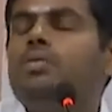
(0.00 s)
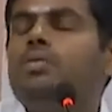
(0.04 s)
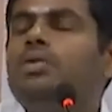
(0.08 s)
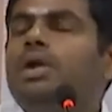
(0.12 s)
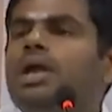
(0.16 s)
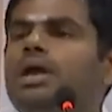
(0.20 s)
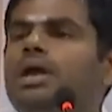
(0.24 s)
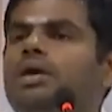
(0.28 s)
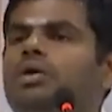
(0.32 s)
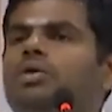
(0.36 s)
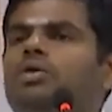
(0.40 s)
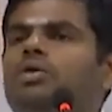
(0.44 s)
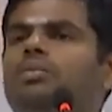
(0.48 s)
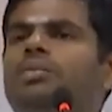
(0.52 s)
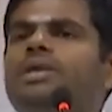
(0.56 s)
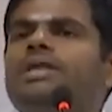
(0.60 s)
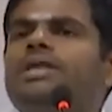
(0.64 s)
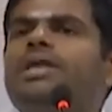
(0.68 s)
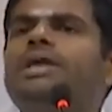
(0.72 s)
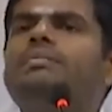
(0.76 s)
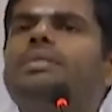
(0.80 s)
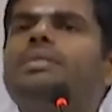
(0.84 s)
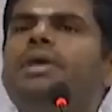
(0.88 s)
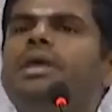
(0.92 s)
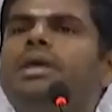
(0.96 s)
ஹவு லைக் குரோ
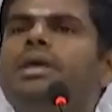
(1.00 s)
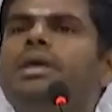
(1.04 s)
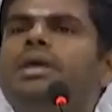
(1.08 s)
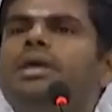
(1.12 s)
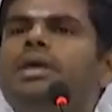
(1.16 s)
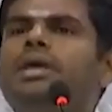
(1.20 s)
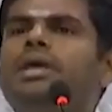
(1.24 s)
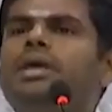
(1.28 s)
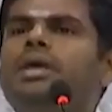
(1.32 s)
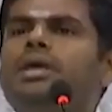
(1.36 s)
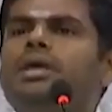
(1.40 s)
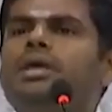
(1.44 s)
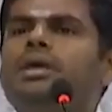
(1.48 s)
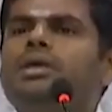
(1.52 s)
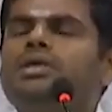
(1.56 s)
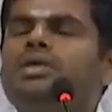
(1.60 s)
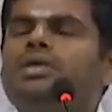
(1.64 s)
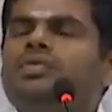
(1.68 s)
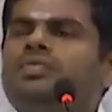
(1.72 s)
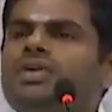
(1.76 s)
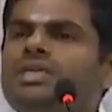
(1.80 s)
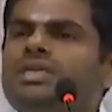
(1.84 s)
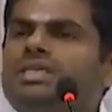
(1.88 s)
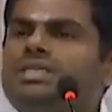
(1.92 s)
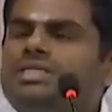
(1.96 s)
பிஜேபி
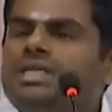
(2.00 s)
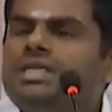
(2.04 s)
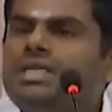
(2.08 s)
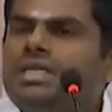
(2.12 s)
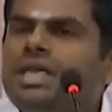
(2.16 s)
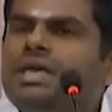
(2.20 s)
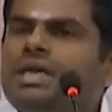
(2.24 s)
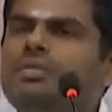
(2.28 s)
ஃபர்ஸ்ட்